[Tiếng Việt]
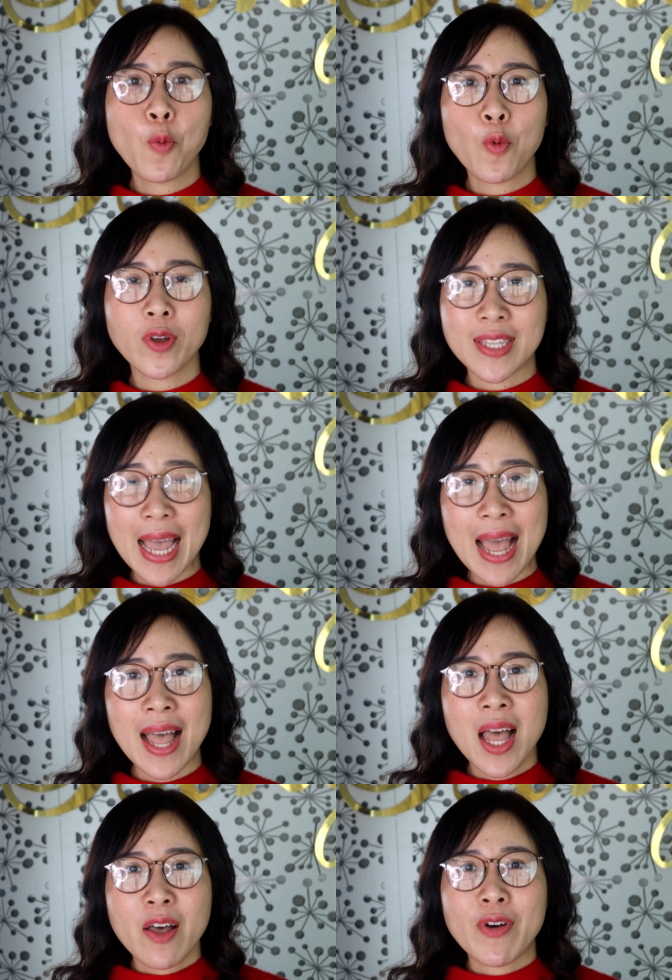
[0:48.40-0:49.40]
cùng của
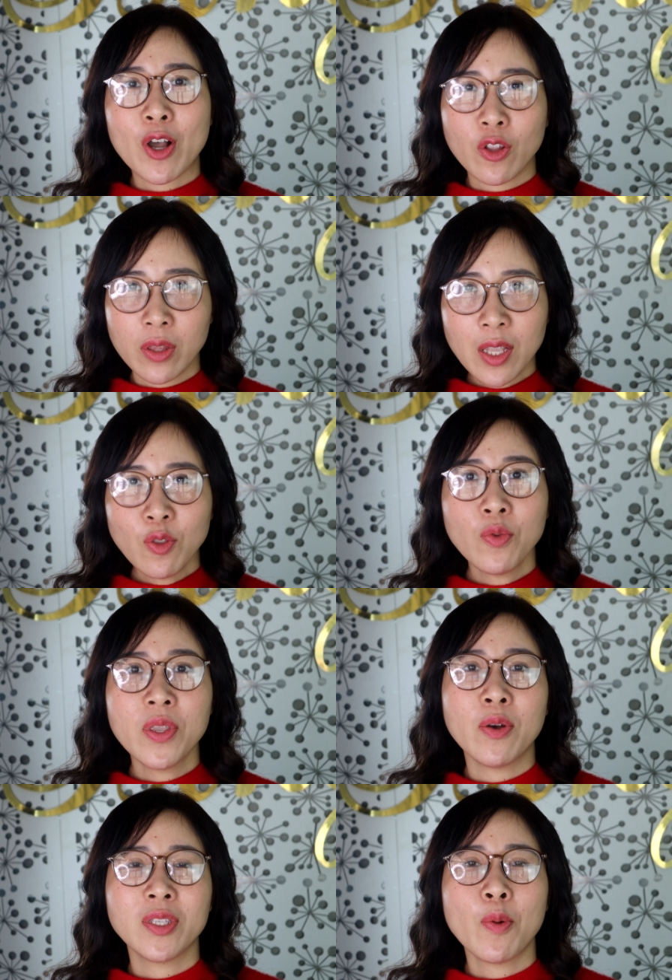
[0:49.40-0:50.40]
da và còn tích tụ
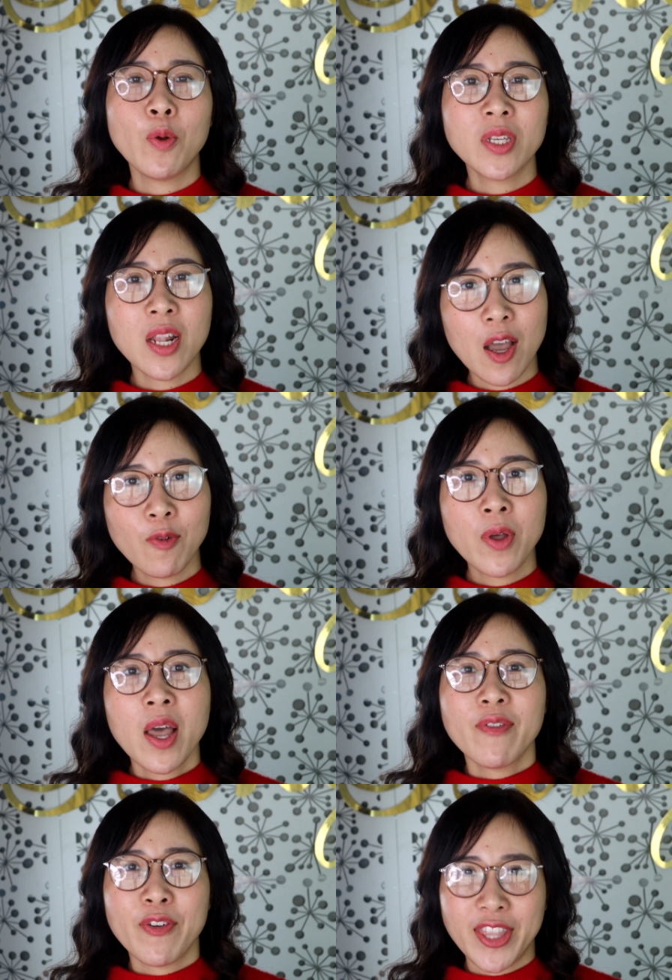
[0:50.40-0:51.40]
nhiều trong lỗ chân lông,
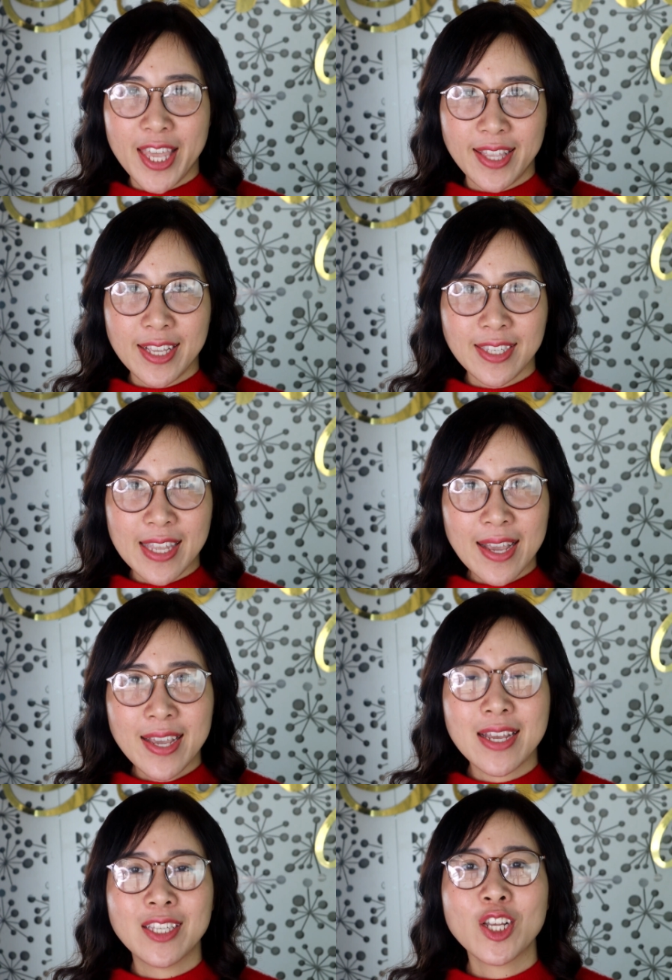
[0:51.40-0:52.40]
bởi vì thế sẽ
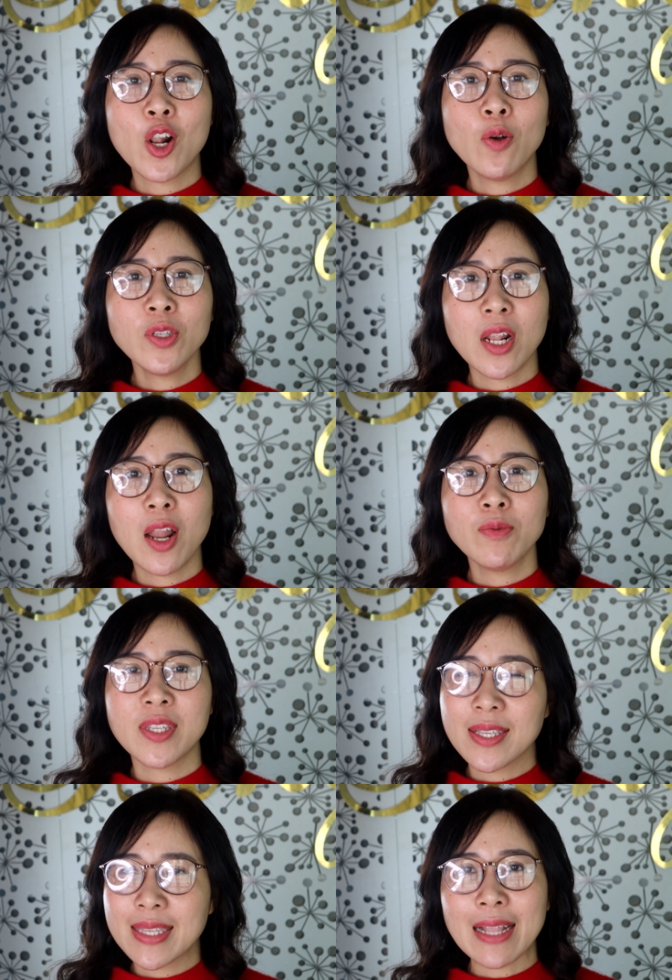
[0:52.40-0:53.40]
khiến cho lỗ chân
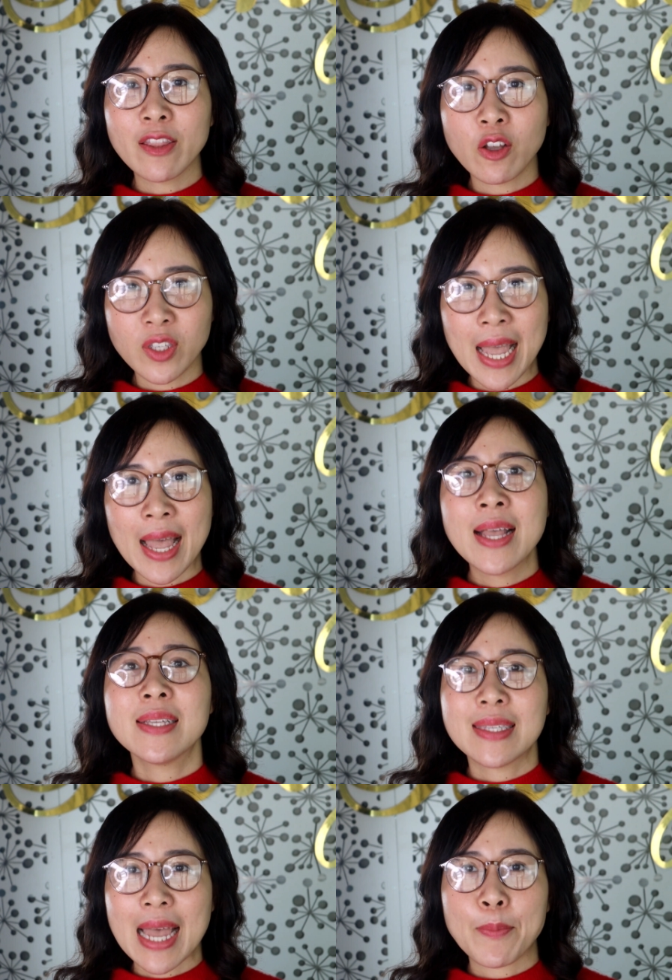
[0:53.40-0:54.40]
lông sẽ giãn to ra,
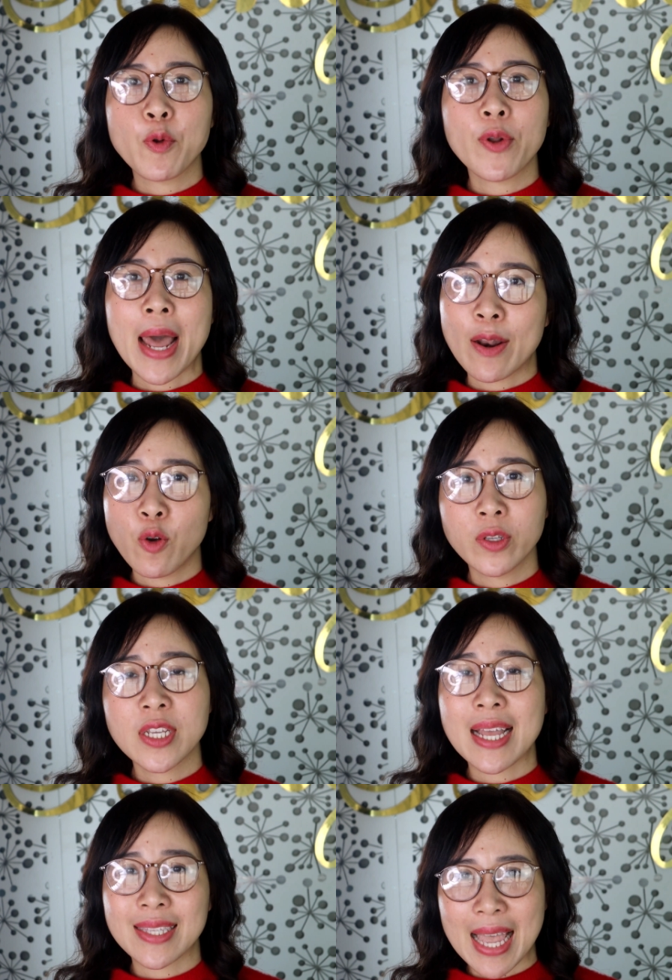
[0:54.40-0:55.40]
giảm độ đàn
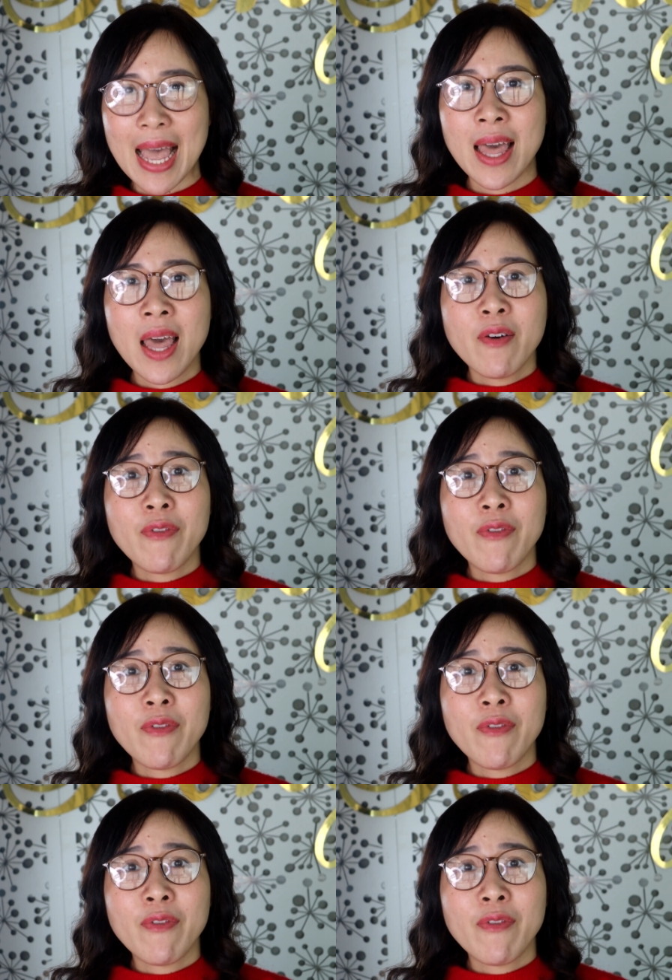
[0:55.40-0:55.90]
hồi trên làn da.